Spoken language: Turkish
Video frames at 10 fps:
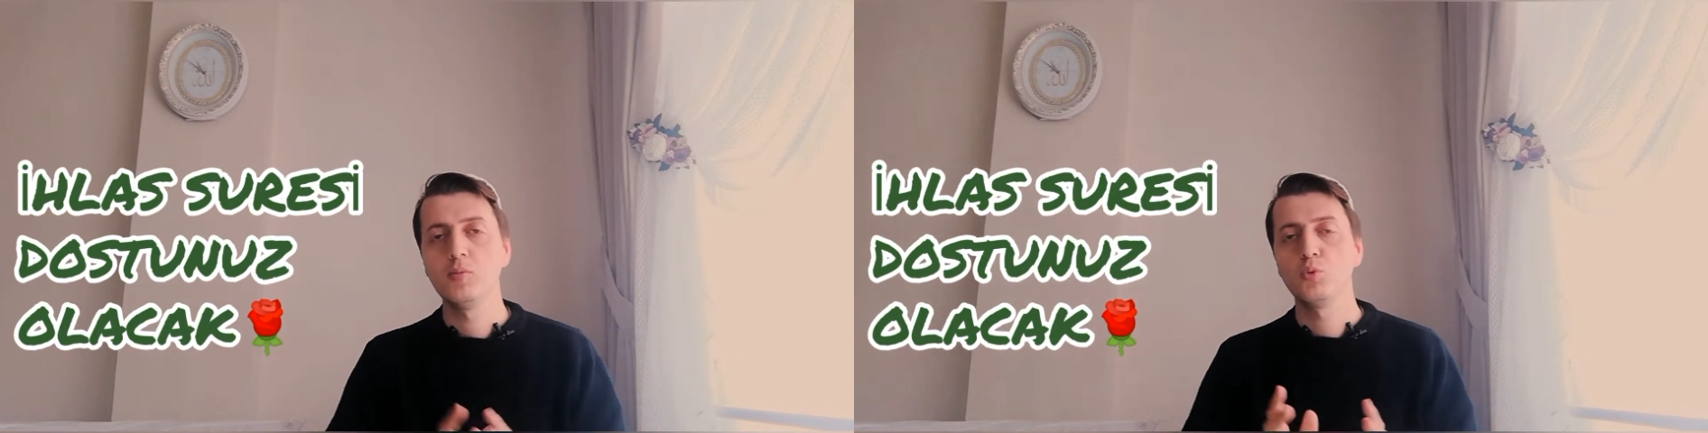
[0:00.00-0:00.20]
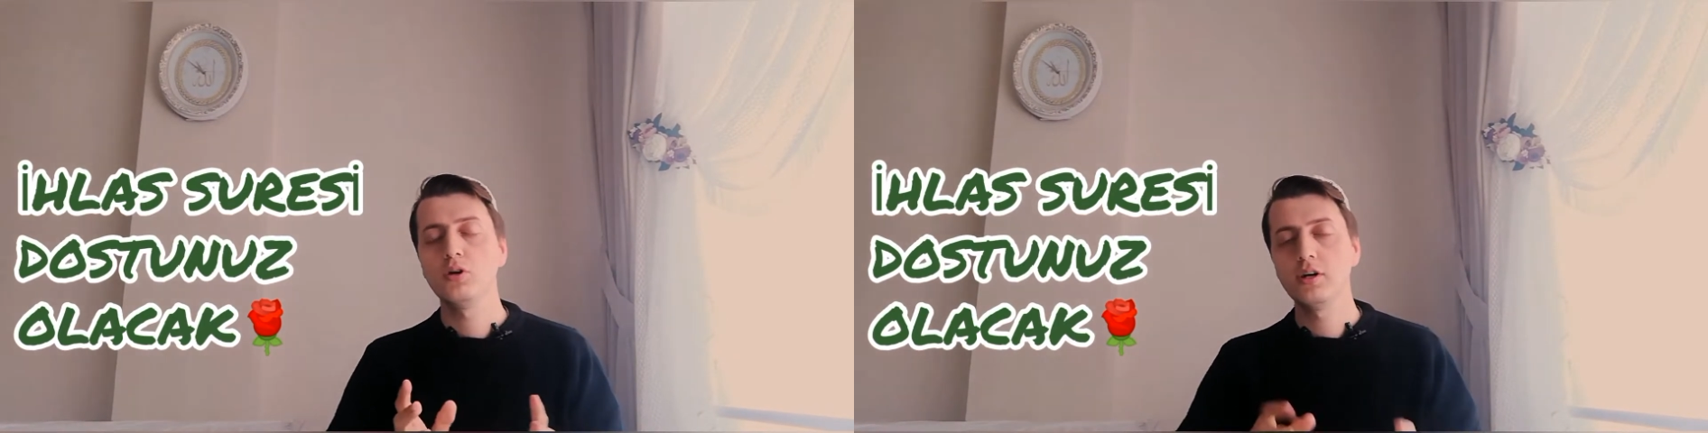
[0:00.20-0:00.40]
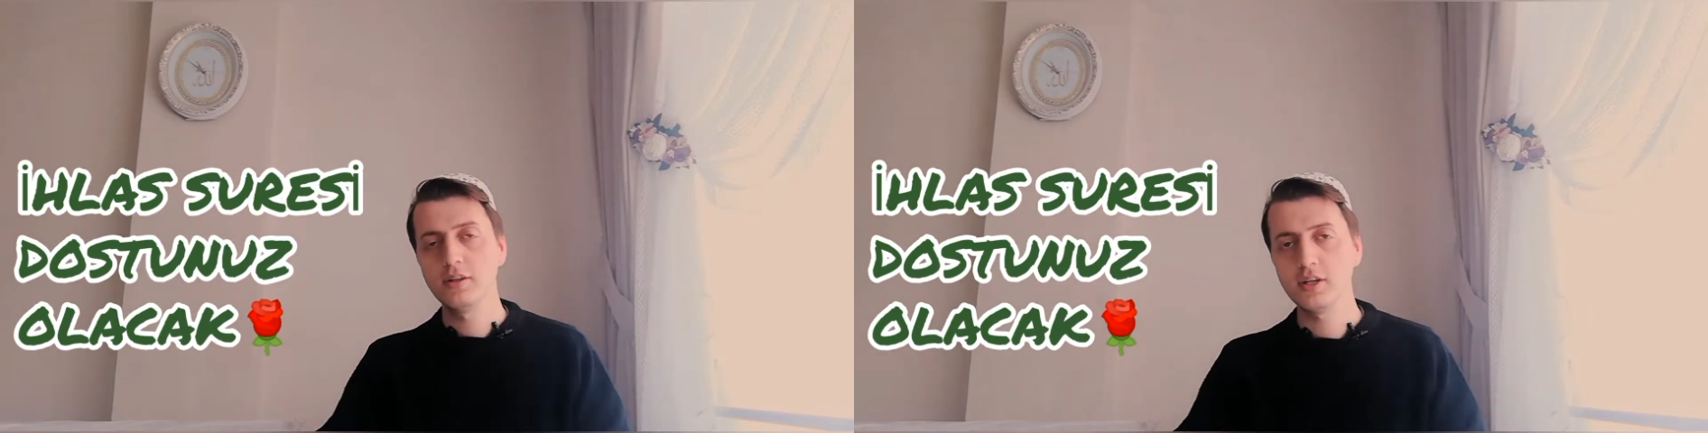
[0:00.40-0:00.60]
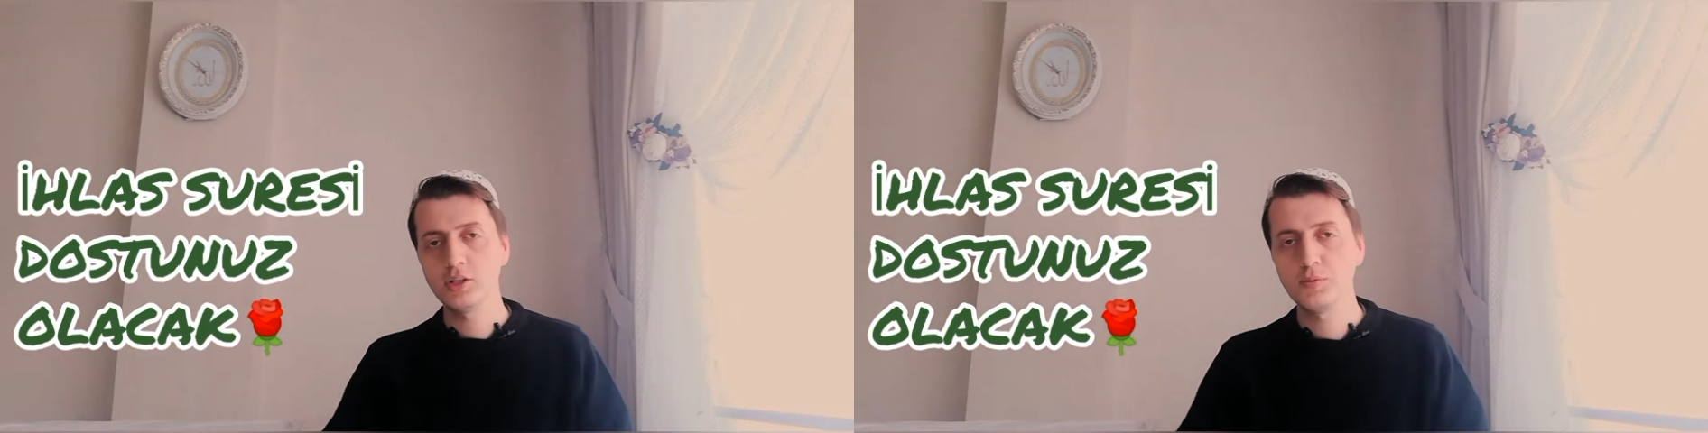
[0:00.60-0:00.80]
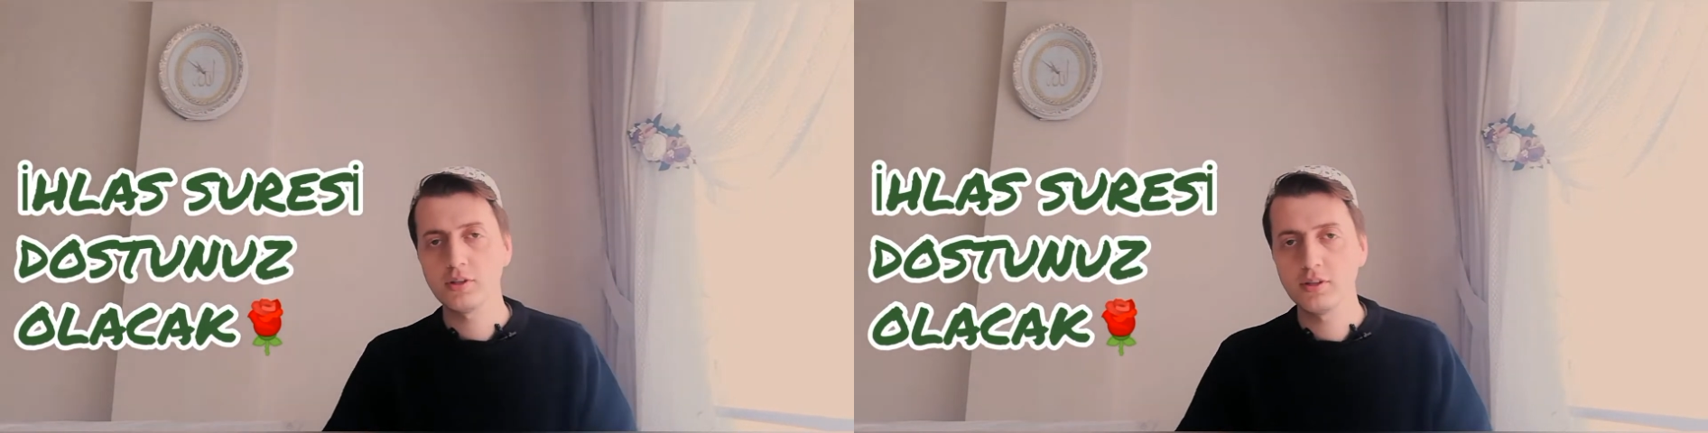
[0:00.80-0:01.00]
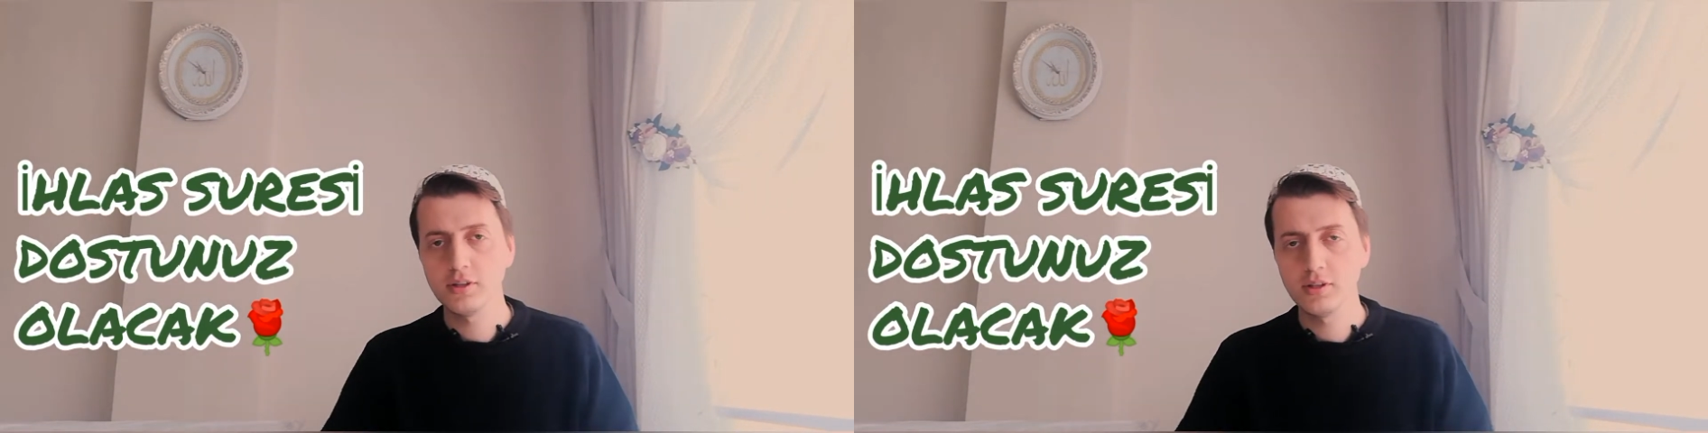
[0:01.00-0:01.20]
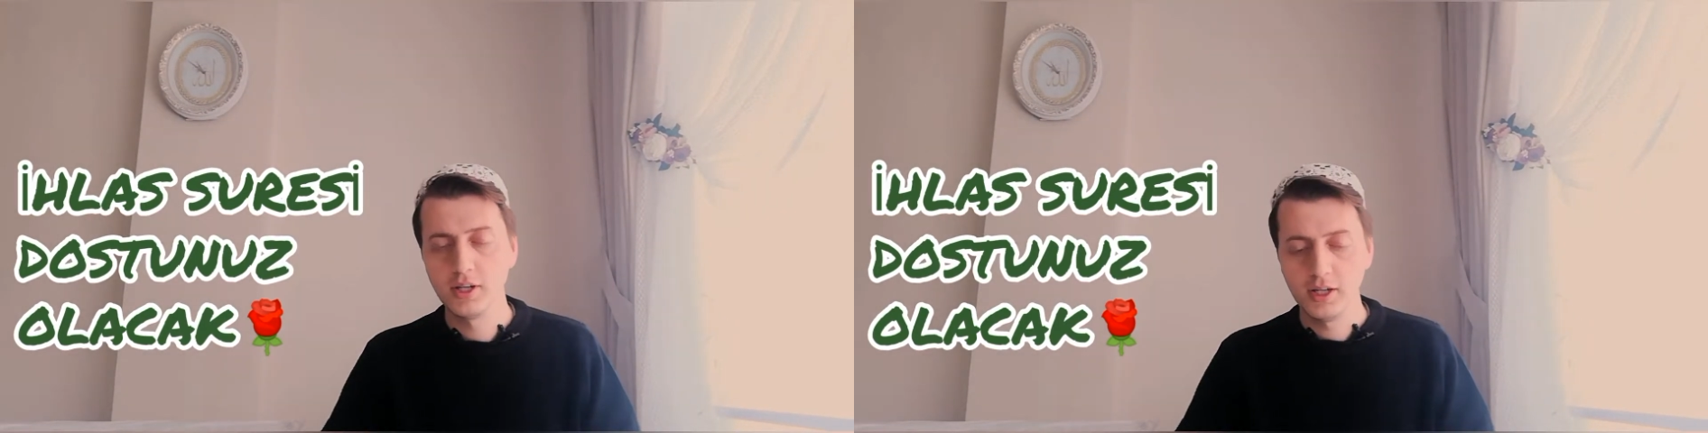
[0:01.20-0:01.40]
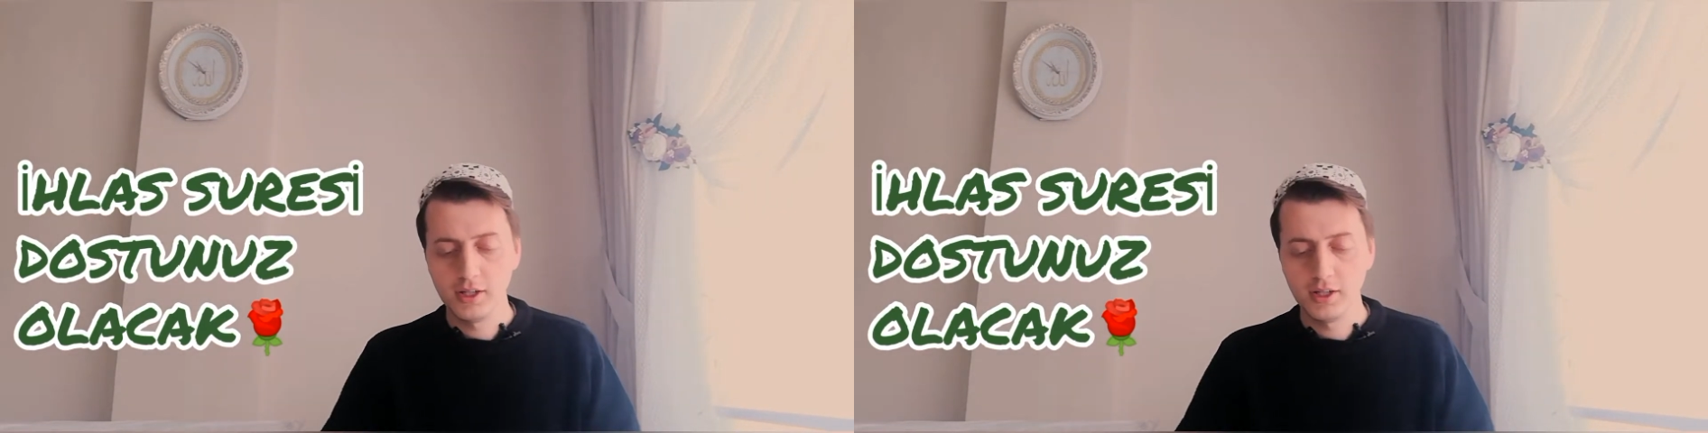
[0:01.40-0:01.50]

Buhari'de geçmektedir.